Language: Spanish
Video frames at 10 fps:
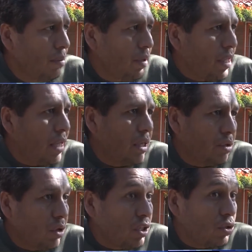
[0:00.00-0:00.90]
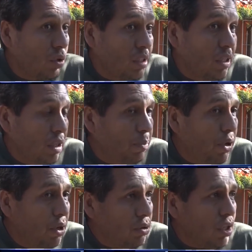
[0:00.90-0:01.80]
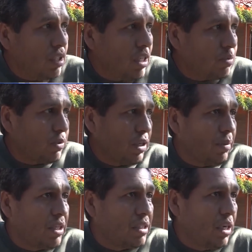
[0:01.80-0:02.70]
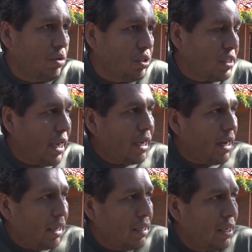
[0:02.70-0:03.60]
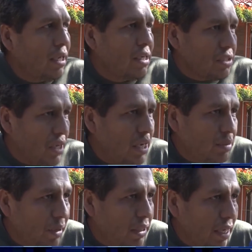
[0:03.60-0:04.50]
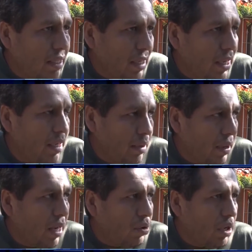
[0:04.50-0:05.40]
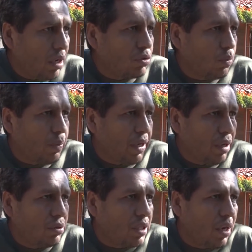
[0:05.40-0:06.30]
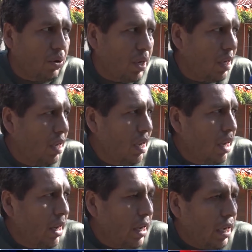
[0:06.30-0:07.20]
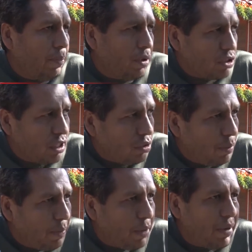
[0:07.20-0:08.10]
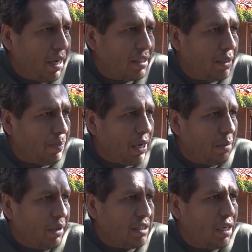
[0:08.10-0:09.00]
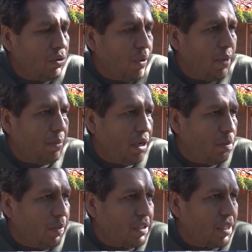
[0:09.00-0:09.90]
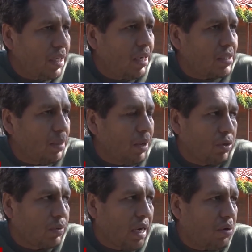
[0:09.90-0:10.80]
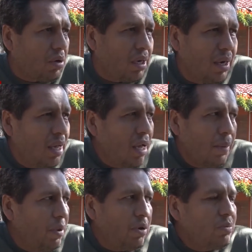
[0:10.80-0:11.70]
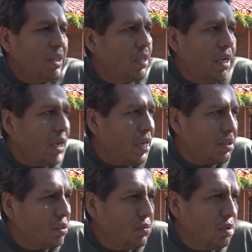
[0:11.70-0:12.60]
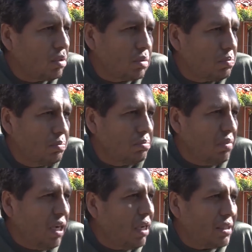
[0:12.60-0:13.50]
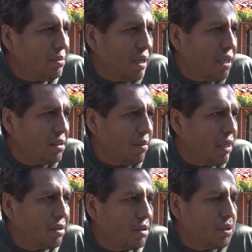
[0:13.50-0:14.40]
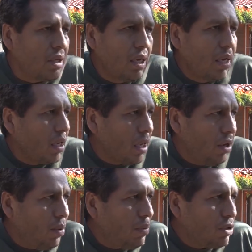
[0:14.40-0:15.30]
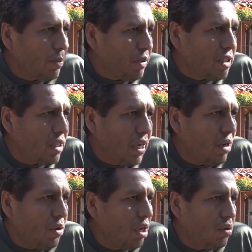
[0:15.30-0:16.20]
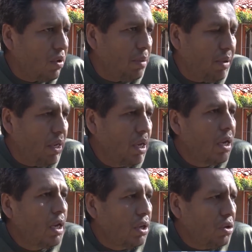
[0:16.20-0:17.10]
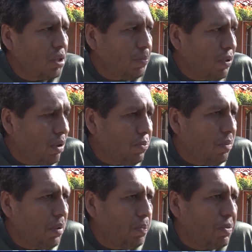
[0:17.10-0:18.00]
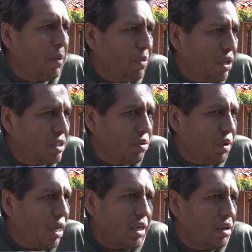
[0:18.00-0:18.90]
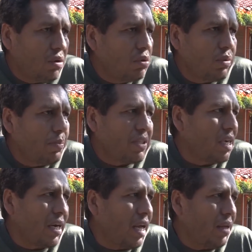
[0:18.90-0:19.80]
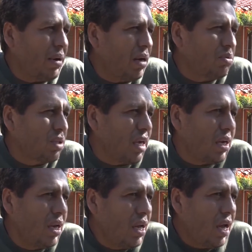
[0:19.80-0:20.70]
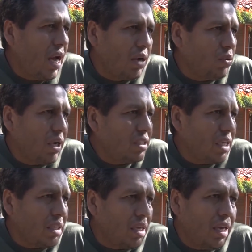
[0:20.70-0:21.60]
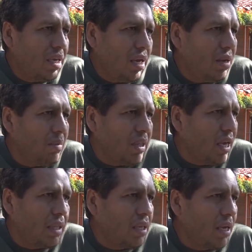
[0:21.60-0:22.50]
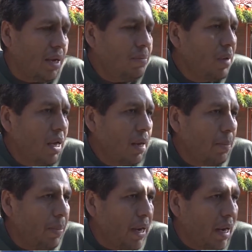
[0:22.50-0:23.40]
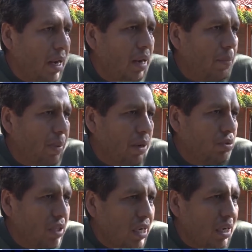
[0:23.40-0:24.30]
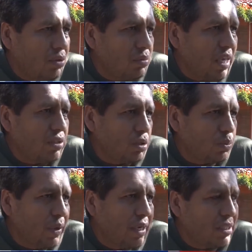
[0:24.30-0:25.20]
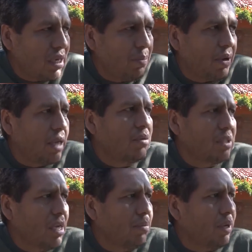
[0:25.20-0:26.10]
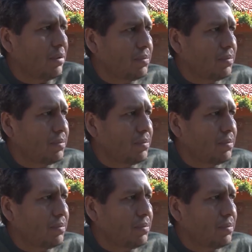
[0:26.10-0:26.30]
¿verdad? Entonces, con ese tipo de noticias, pues el magisterio dice, ah, caray, si es verdad que, que van a correr a los compañeros que ahora en el proceso de permanencia para el mes de noviembre no presenten examen, los van a correr. Pero es mentira, somos miles y miles de maestros que no vamos a presentar ahora en noviembre y yo te puedo te puedo asegurar que no nos va a pasar nada. Van a buscar alguna estrategia mediática para, para buscar que los maestros puedan estar aplicando examen.